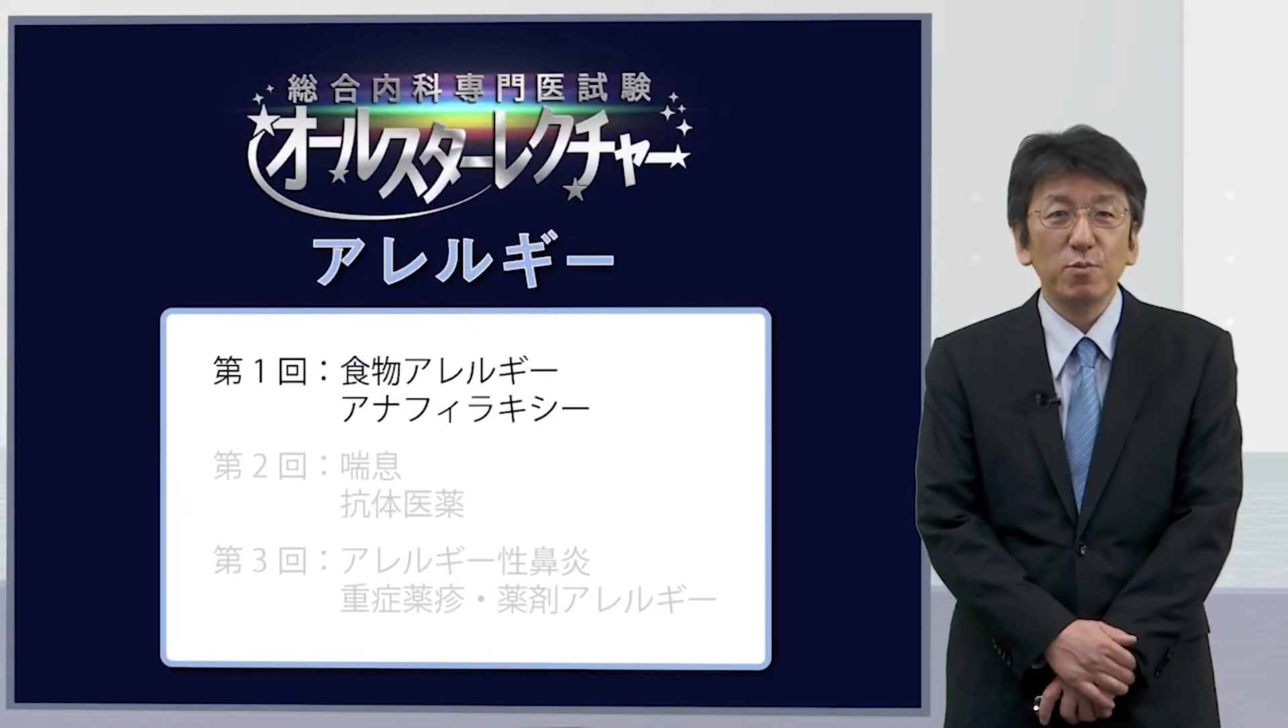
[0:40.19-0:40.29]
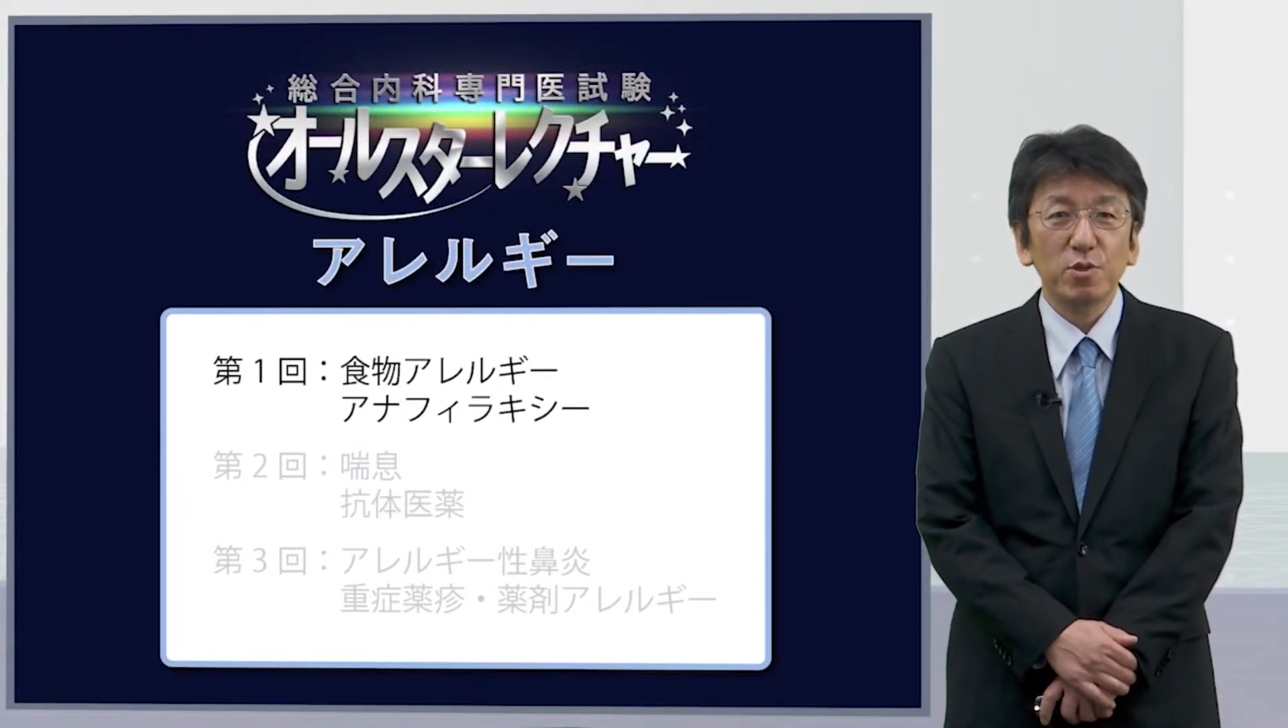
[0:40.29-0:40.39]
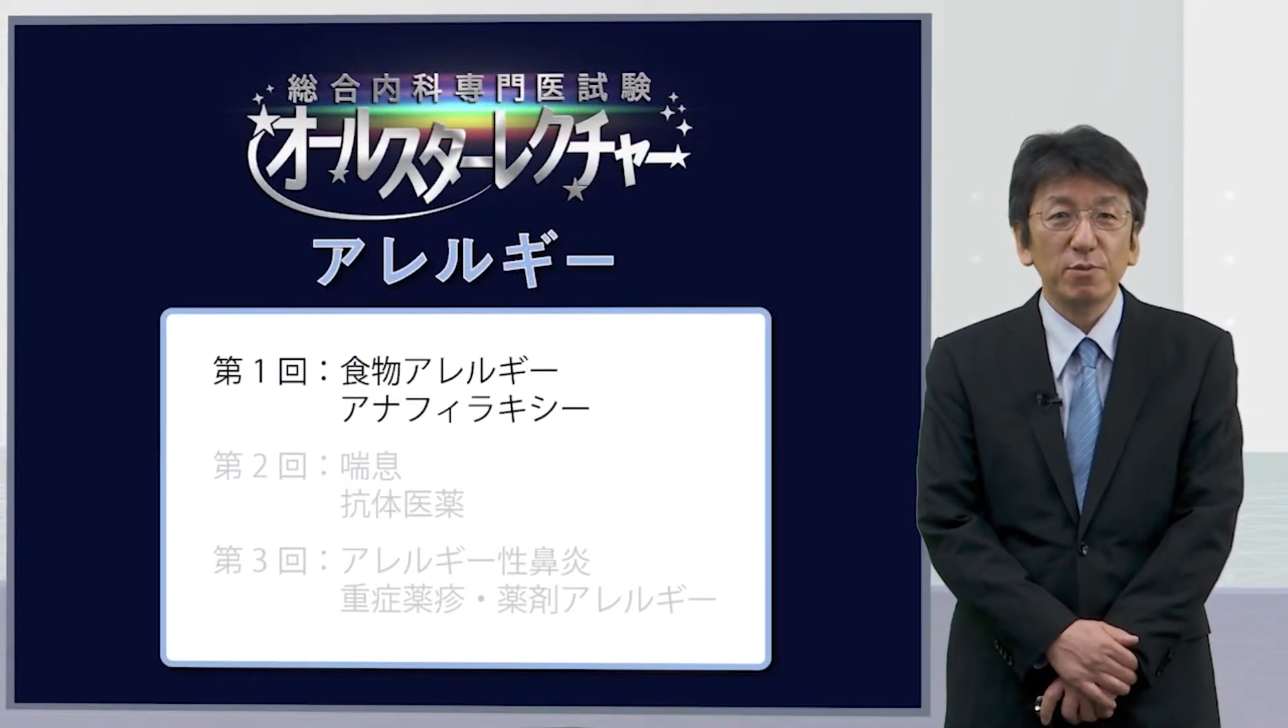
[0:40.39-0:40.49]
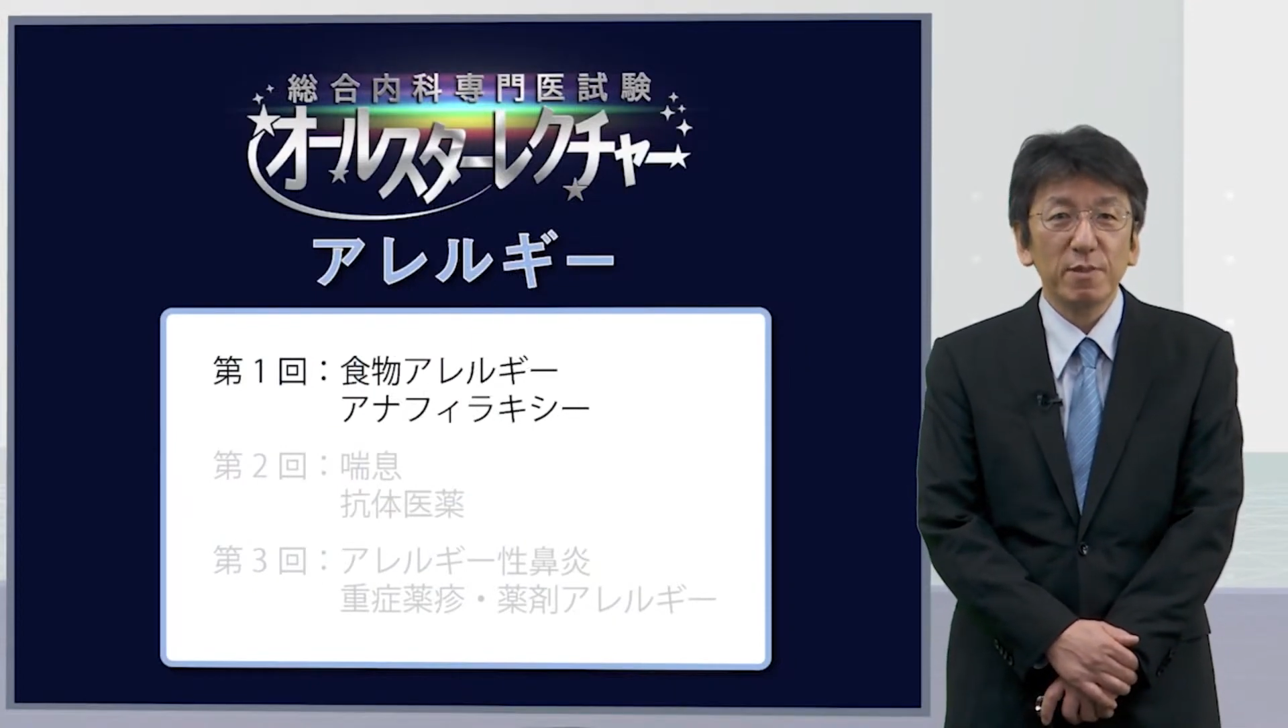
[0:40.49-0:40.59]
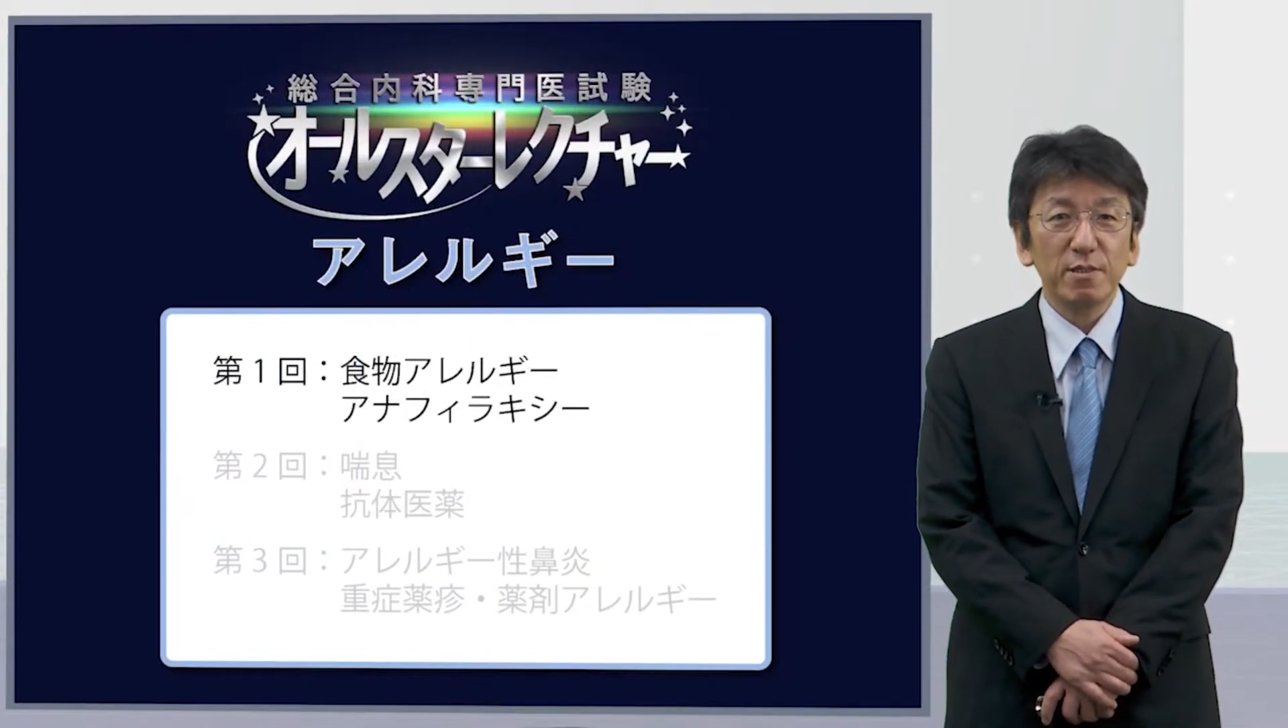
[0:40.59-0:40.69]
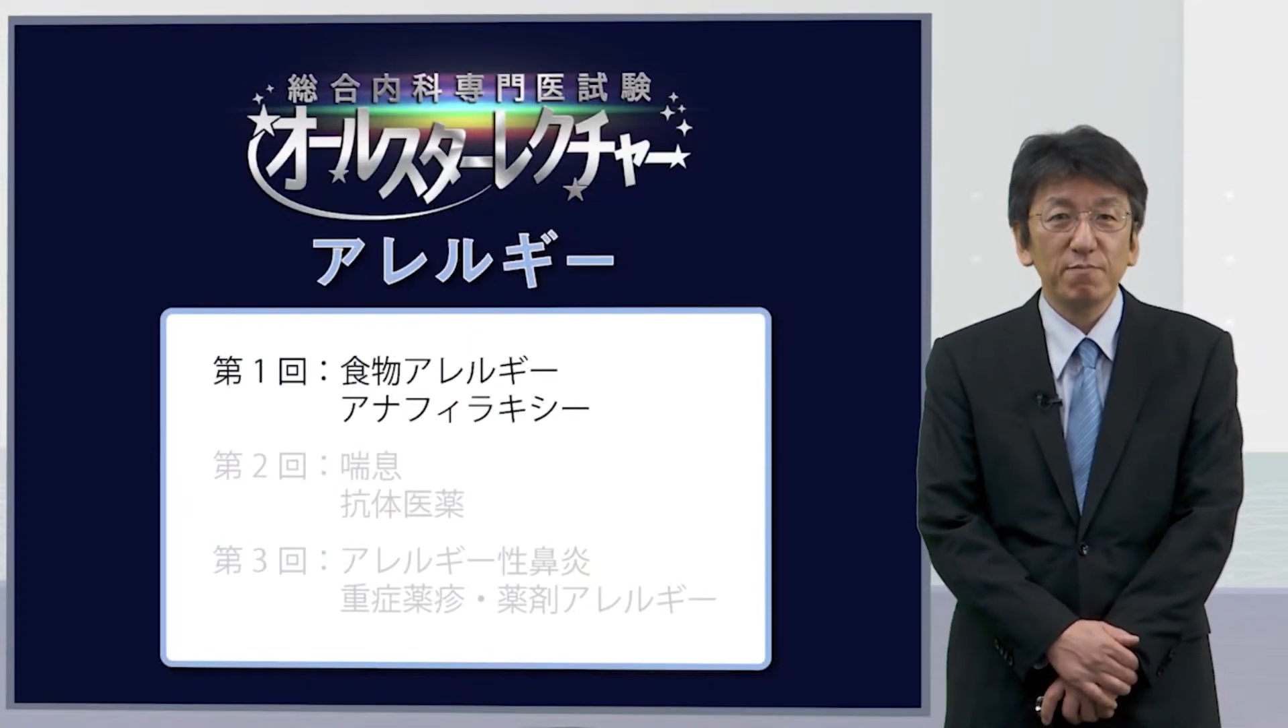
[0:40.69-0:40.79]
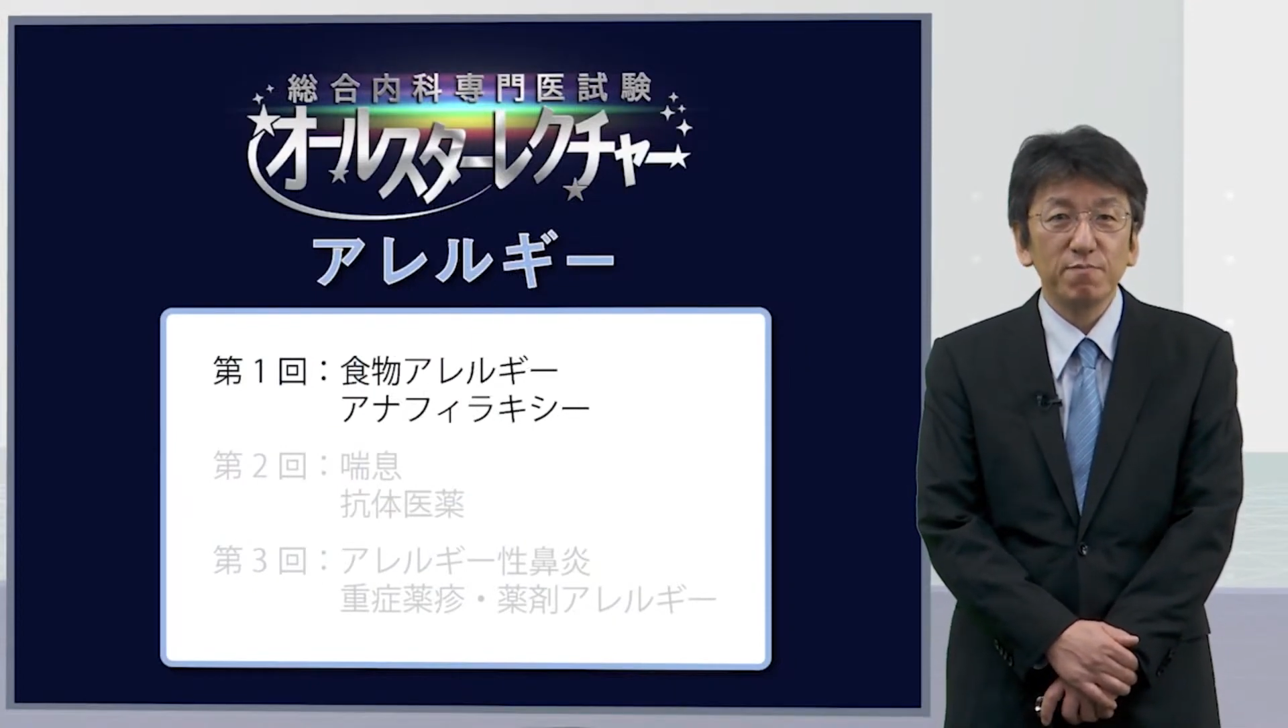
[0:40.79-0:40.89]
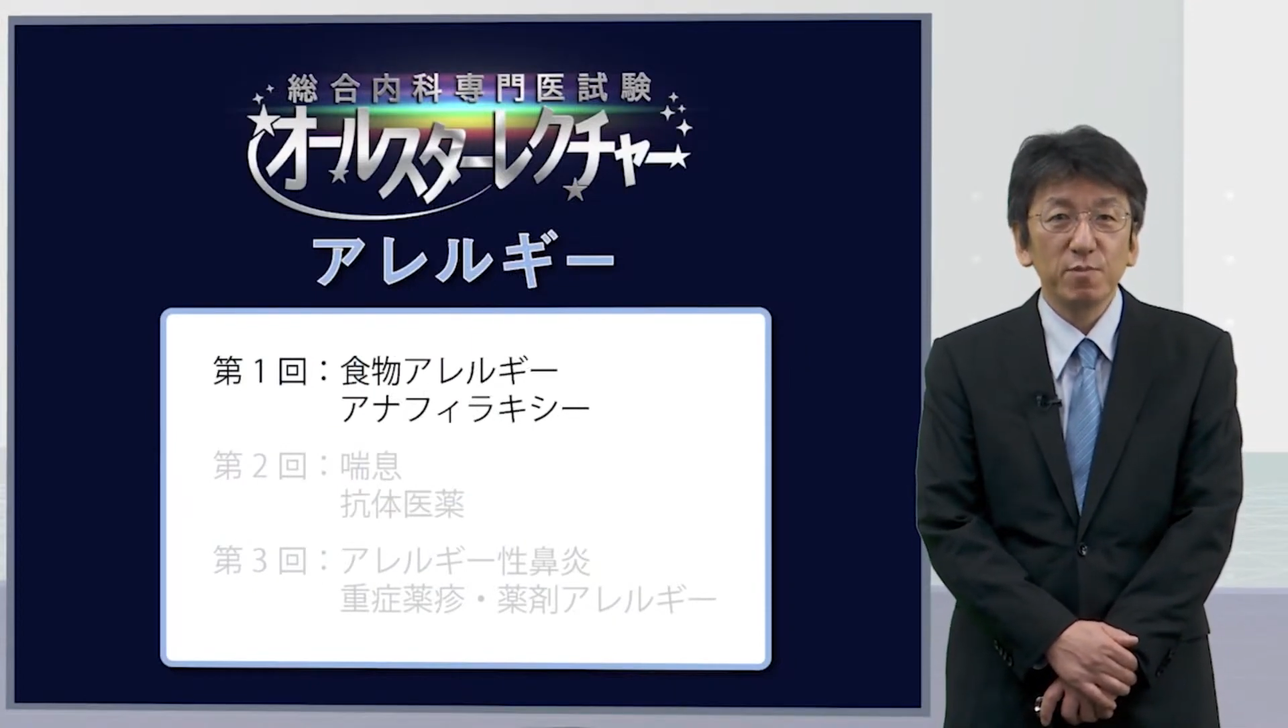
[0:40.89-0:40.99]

申します